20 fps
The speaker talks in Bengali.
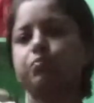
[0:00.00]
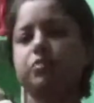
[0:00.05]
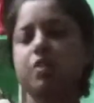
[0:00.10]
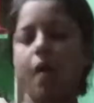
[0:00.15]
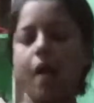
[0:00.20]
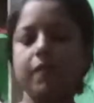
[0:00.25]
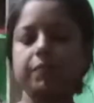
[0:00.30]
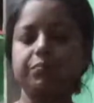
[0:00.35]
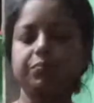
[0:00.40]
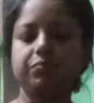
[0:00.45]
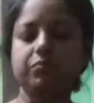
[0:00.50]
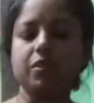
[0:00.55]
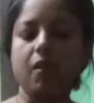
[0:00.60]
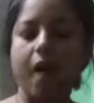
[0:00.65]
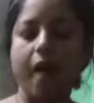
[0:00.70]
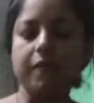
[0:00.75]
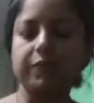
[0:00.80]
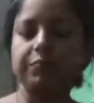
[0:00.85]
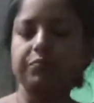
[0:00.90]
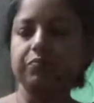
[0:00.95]
কিন্তু দিলে
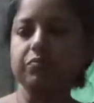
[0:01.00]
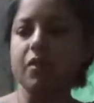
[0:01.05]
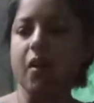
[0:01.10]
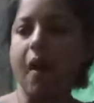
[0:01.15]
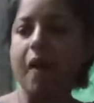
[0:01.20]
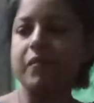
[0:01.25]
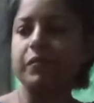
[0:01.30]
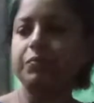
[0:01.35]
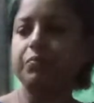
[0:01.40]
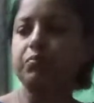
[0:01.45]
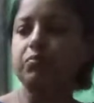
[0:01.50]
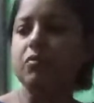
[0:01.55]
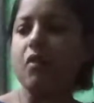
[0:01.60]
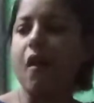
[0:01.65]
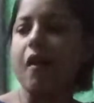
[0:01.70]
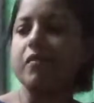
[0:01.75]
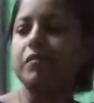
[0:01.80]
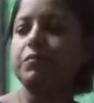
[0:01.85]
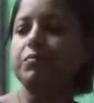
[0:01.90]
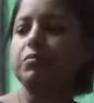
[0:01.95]
পরে খাবে না
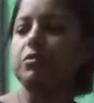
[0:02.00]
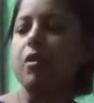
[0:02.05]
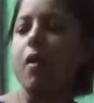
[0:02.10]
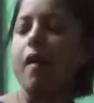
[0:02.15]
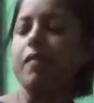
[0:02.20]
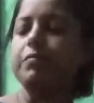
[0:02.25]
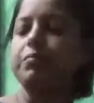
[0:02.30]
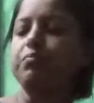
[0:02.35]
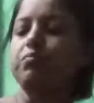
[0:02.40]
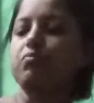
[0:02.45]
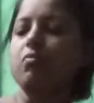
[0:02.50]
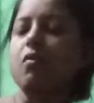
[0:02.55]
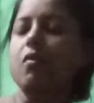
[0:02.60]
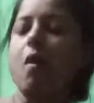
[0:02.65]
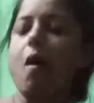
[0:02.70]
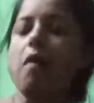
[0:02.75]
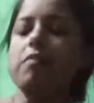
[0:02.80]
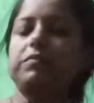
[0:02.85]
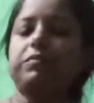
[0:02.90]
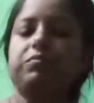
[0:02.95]
লুচি পরোটা
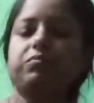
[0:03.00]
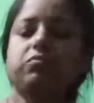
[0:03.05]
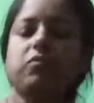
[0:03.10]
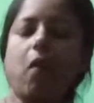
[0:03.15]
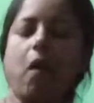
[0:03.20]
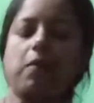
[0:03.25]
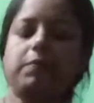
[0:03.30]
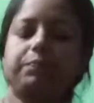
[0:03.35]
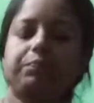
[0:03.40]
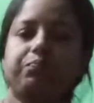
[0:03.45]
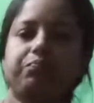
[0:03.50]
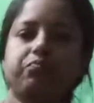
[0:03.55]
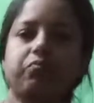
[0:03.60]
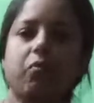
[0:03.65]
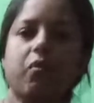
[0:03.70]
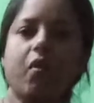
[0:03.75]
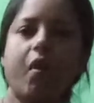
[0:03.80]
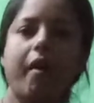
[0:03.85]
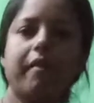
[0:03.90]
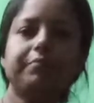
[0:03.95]
দেওয়া খাওয়াও এদের জন্য
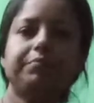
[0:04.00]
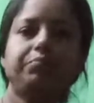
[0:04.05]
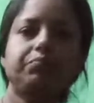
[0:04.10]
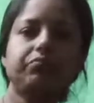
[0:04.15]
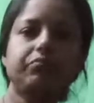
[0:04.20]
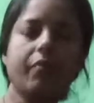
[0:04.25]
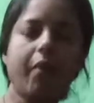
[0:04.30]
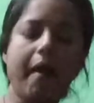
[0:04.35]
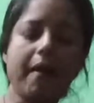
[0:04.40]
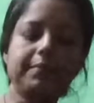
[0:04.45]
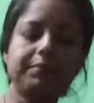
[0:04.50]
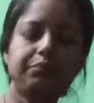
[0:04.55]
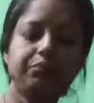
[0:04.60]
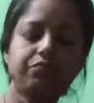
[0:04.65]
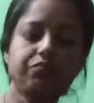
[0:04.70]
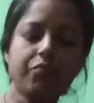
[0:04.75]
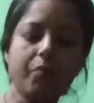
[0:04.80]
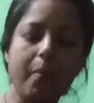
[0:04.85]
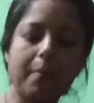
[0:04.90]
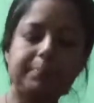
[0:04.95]
ভালো না ওদের শরীরের
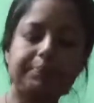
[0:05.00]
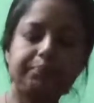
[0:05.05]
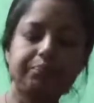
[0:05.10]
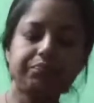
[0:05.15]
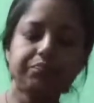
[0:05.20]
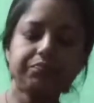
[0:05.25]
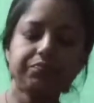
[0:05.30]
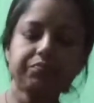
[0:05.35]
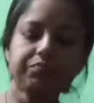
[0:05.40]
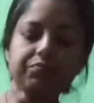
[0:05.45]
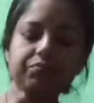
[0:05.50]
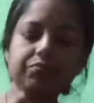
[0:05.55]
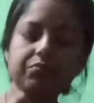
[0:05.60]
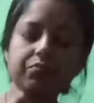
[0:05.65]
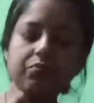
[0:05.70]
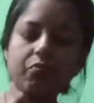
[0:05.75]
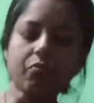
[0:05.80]
পক্ষে খুবই ক্ষতিকর